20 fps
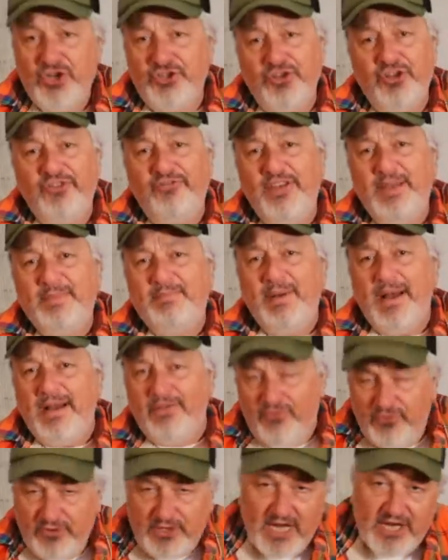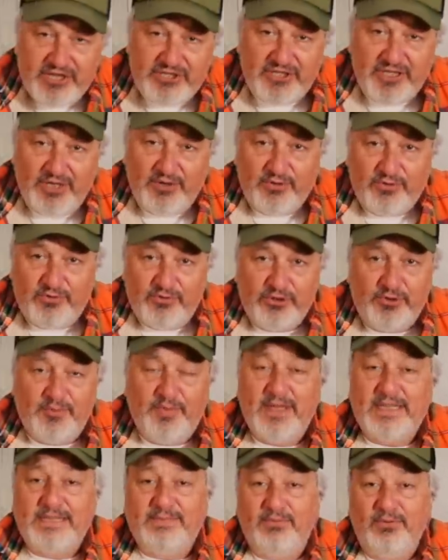Je ne vais pas vous gâcher le
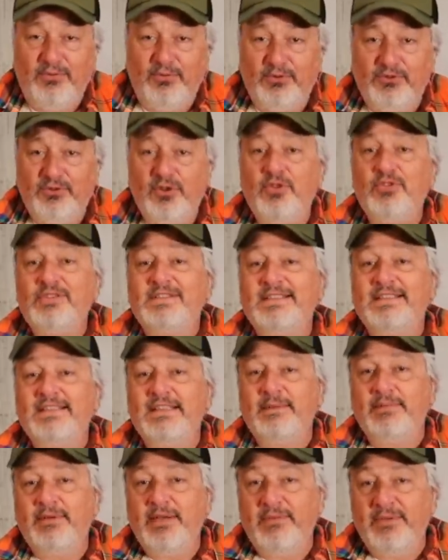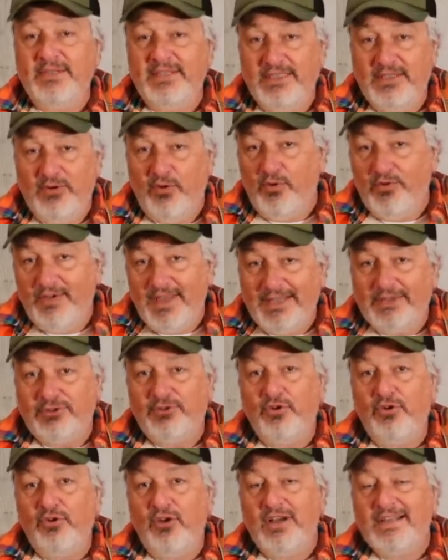suspense plus longtemps, cet après-midi, on
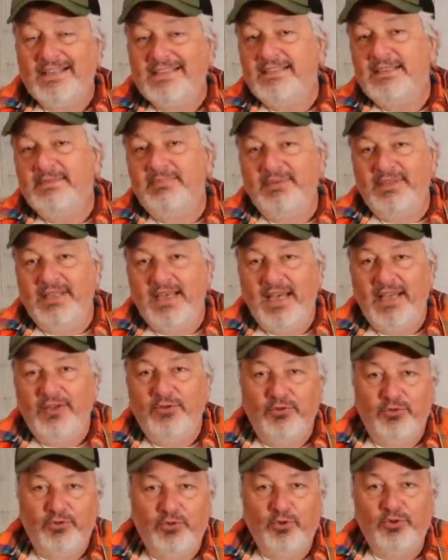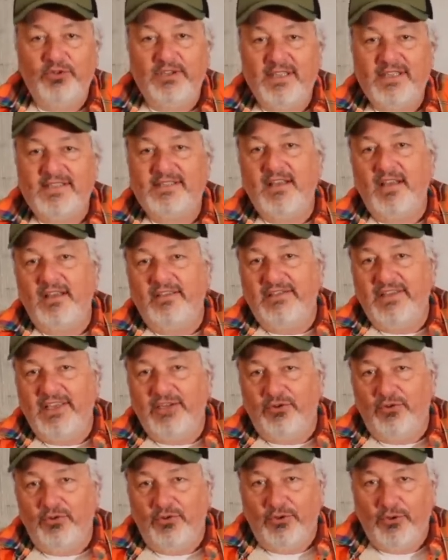attend un CPI autour des
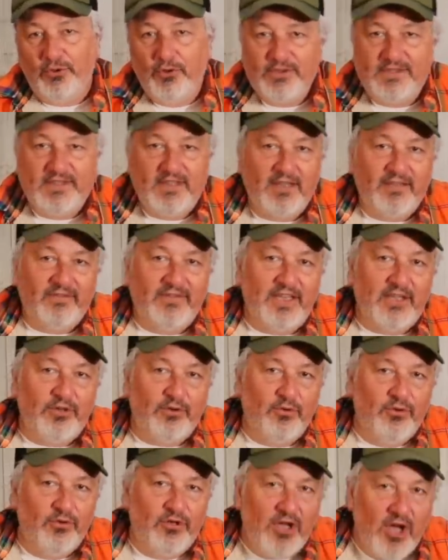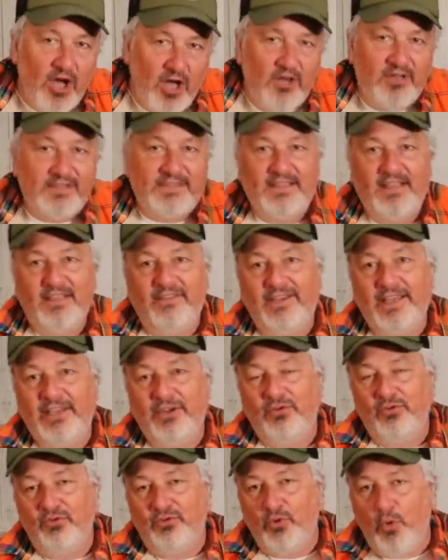5,2, 5,1,
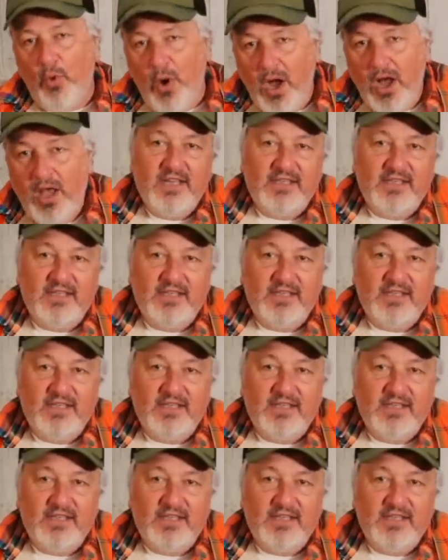5,3,